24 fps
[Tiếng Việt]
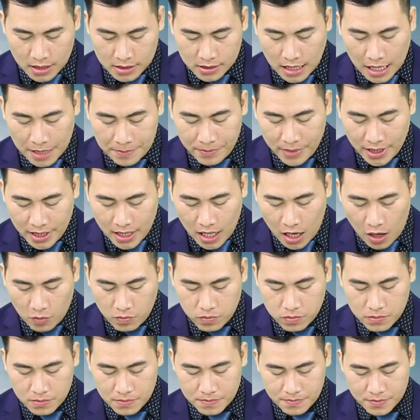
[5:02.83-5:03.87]
Tại Mỹ
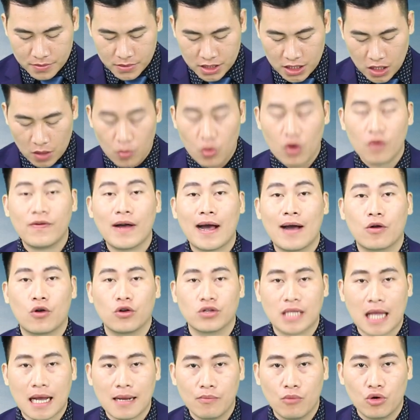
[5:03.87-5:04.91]
Hồng, chiều mua vào có
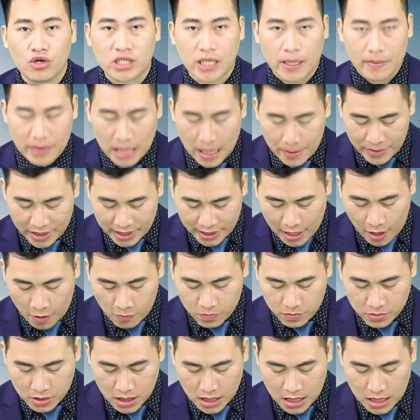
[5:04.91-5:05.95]
tăng 150.000
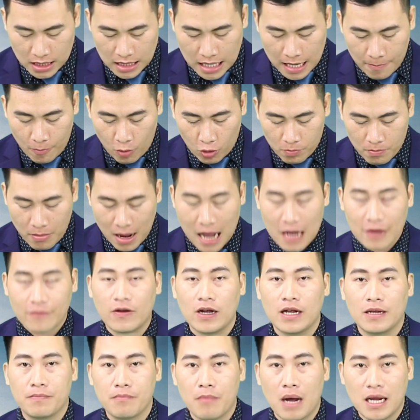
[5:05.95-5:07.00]
đồng là
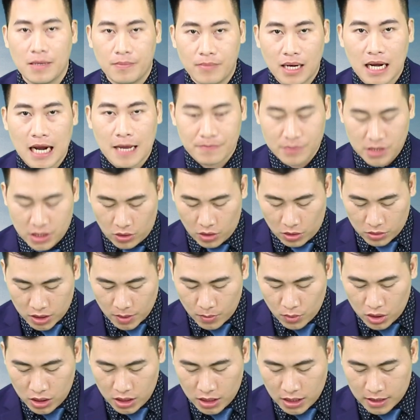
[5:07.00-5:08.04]
43,75 triệu đồng
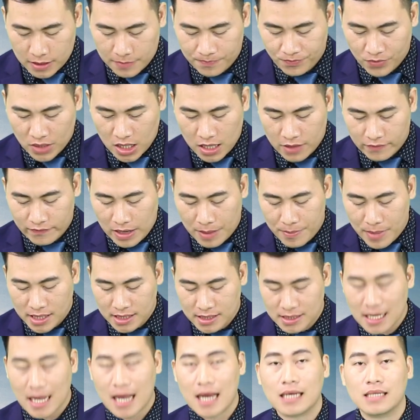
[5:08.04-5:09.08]
trên một lượng và
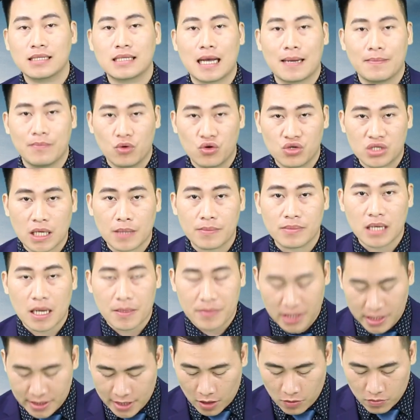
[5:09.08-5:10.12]
bán ra giảm
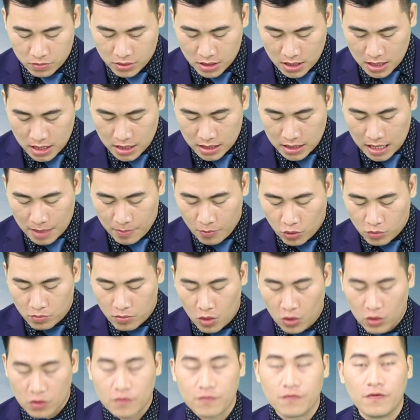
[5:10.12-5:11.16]
150.000 đồng là
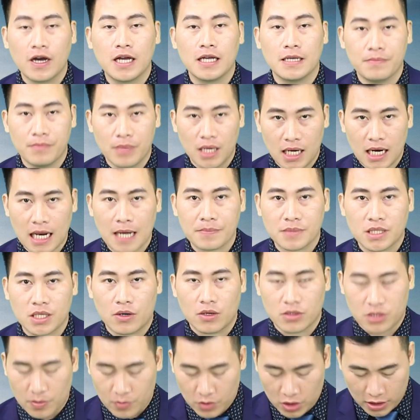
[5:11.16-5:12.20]
44,15 triệu
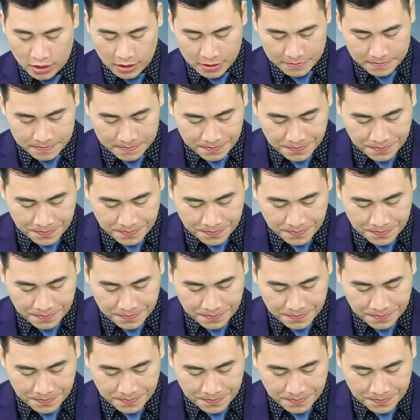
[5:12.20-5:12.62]
đồng trên một lượng.